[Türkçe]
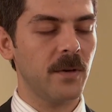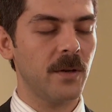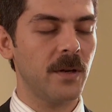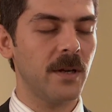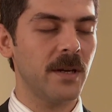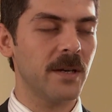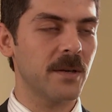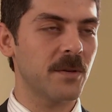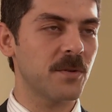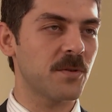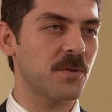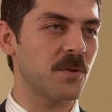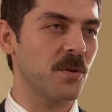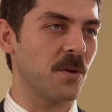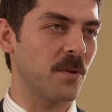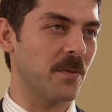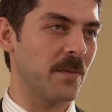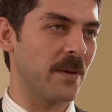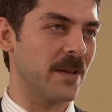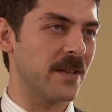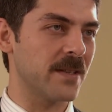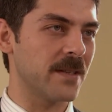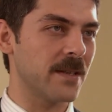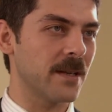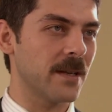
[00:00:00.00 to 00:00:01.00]
Böyle ayaküstü
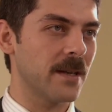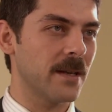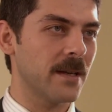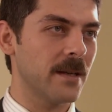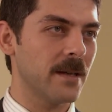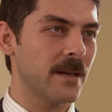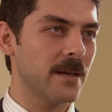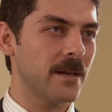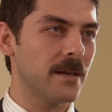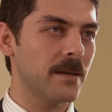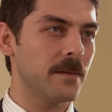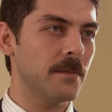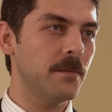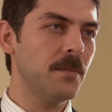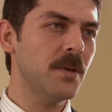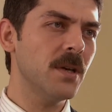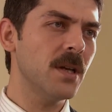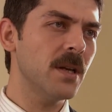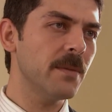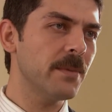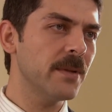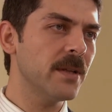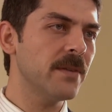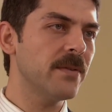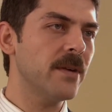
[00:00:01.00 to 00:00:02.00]
olmaz. Bir
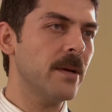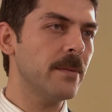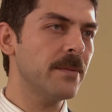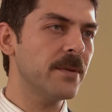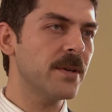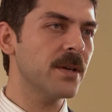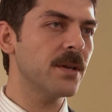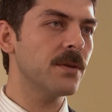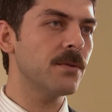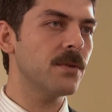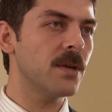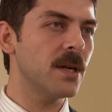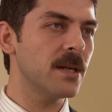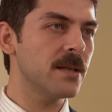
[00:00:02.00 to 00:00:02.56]
ara bana fabrikaya